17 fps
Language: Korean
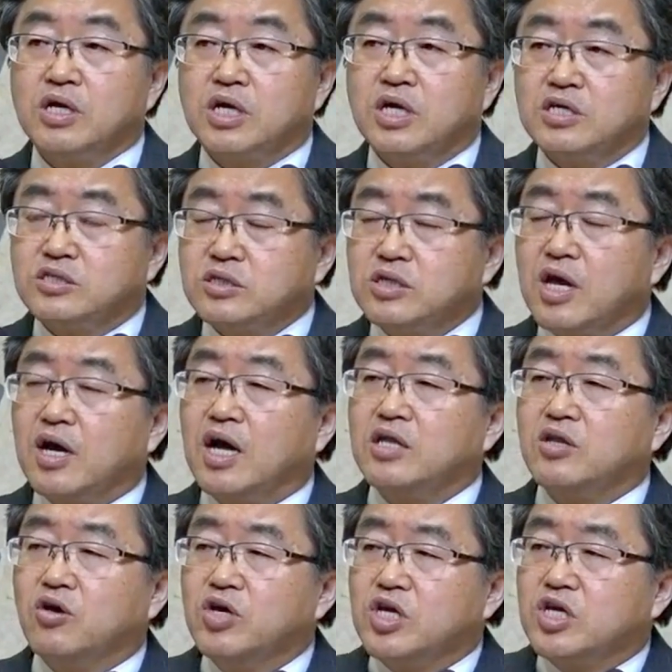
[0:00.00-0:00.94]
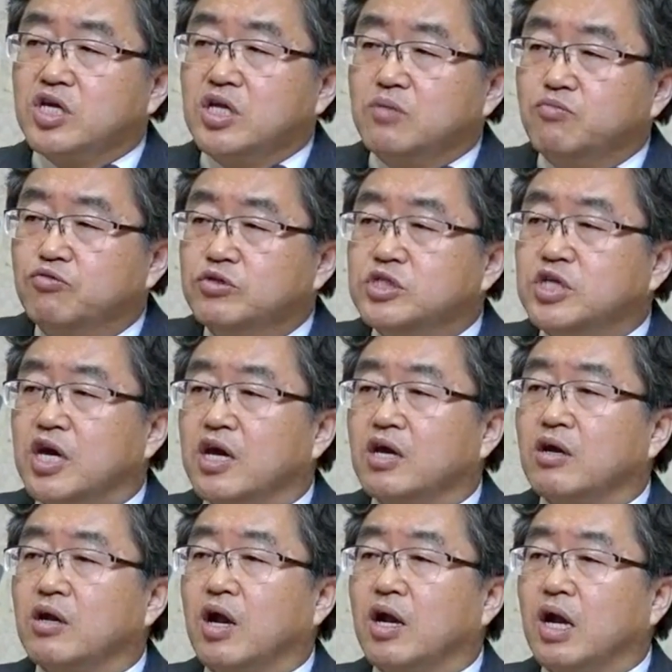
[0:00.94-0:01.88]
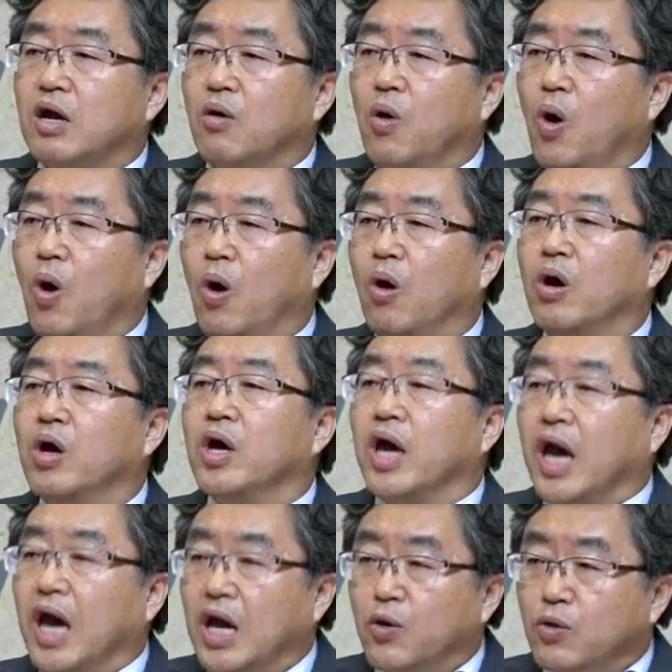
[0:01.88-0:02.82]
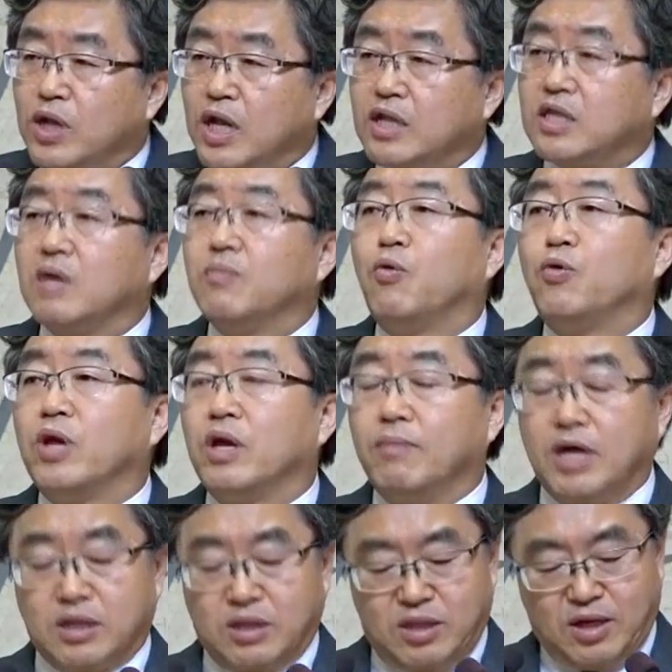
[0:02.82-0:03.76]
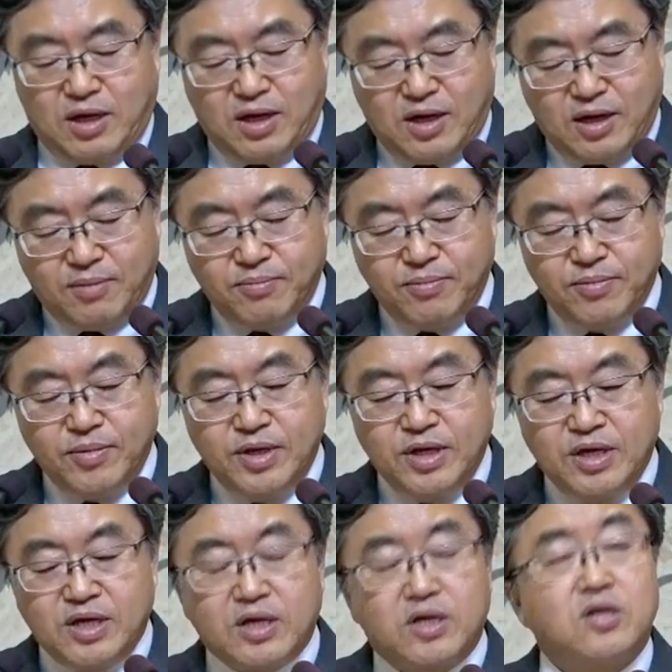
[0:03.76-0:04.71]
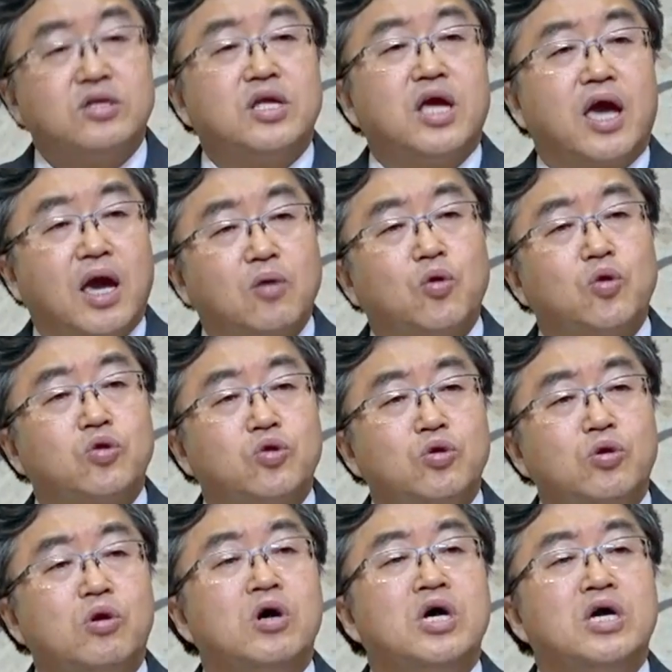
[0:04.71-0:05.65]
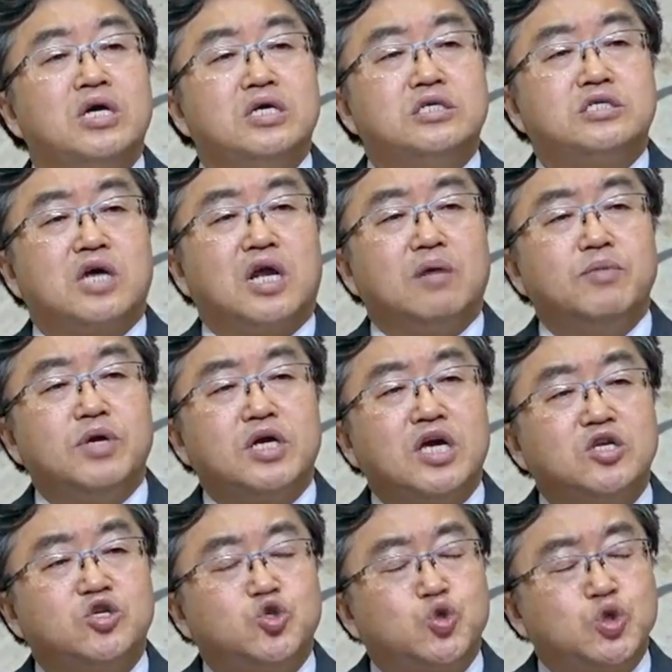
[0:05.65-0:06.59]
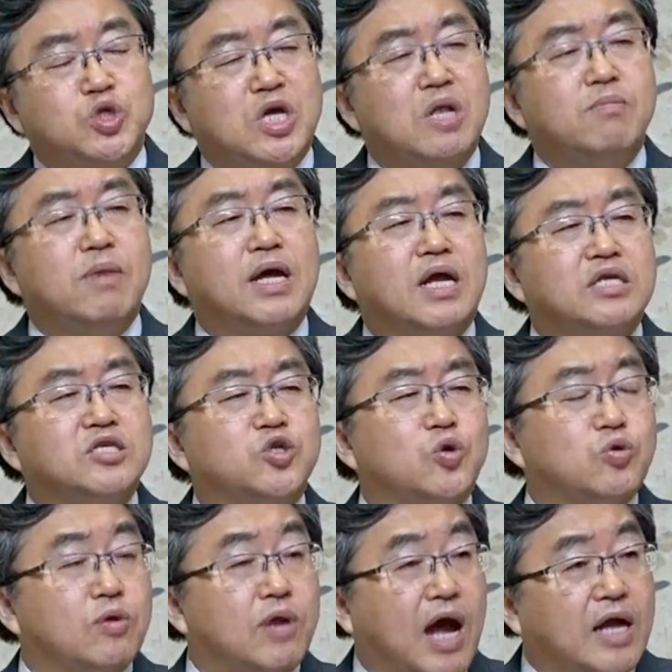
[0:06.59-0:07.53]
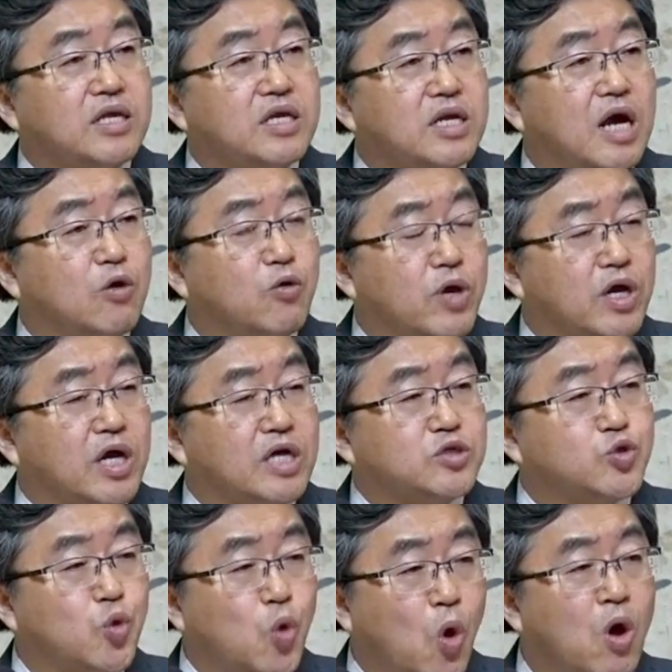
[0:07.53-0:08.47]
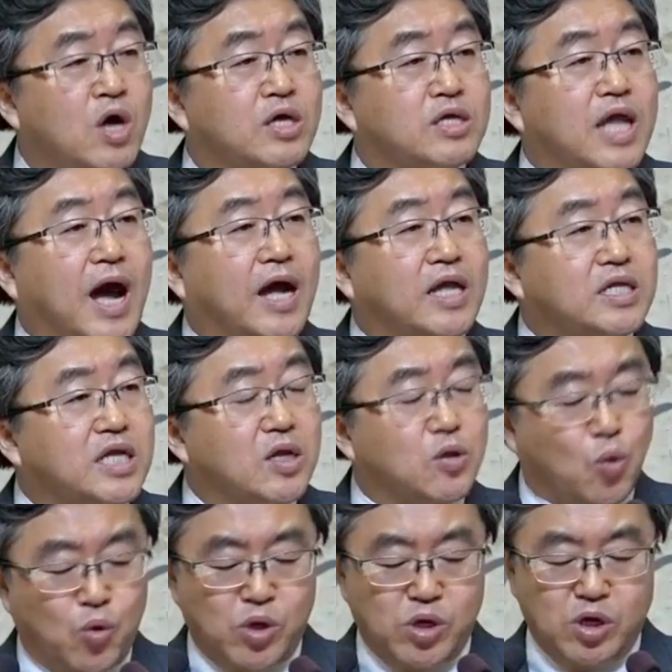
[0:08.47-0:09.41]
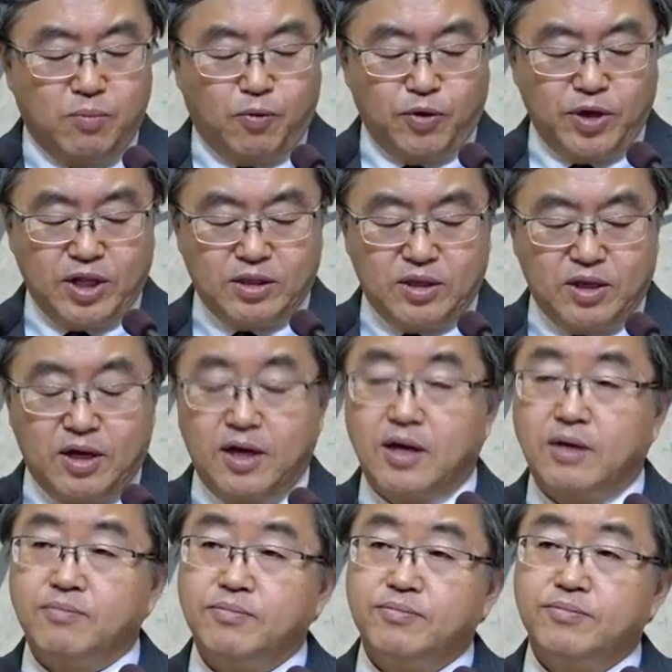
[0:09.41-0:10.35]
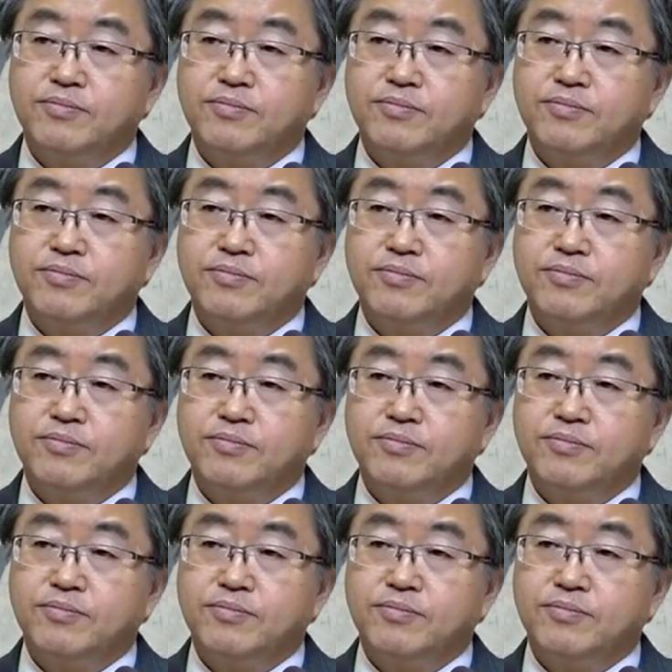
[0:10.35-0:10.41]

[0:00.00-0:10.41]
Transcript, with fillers: 그래서 내가 너희끼리 문제 해결하라고 헤롯한테 보내봤다. 그런데 헤롯도 이 사람에게 죽일 만한 정도는 아니라고 해가지고 나한테 돌려보냈다.